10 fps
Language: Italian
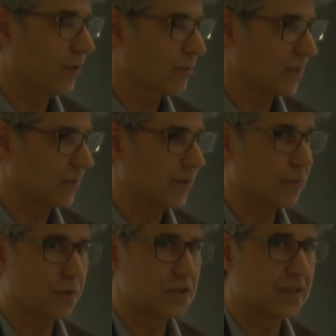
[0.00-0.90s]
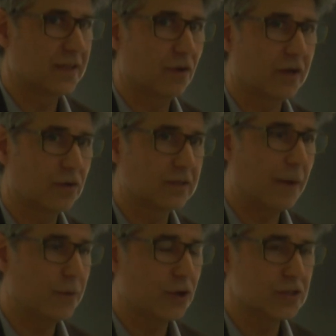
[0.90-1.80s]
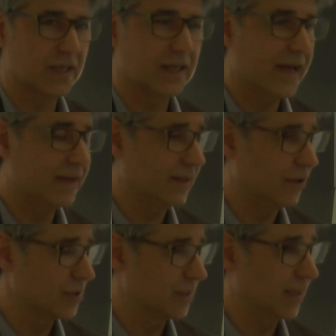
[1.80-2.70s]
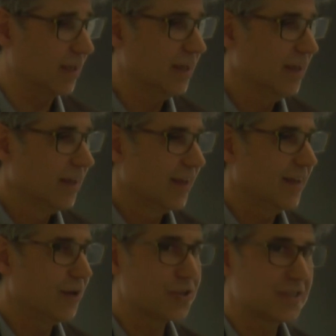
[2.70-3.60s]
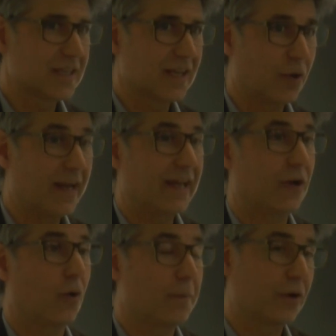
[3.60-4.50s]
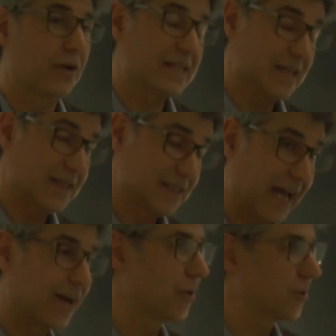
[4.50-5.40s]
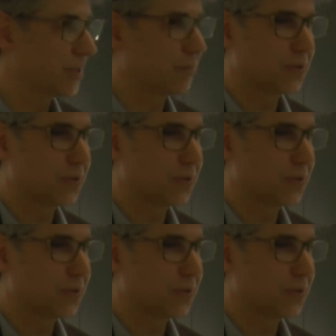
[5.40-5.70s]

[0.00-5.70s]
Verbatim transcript: noi un sentimento positivo, incontriamo i nostri clienti, i nostri, i nostri, quelli che comprano e installano i nostri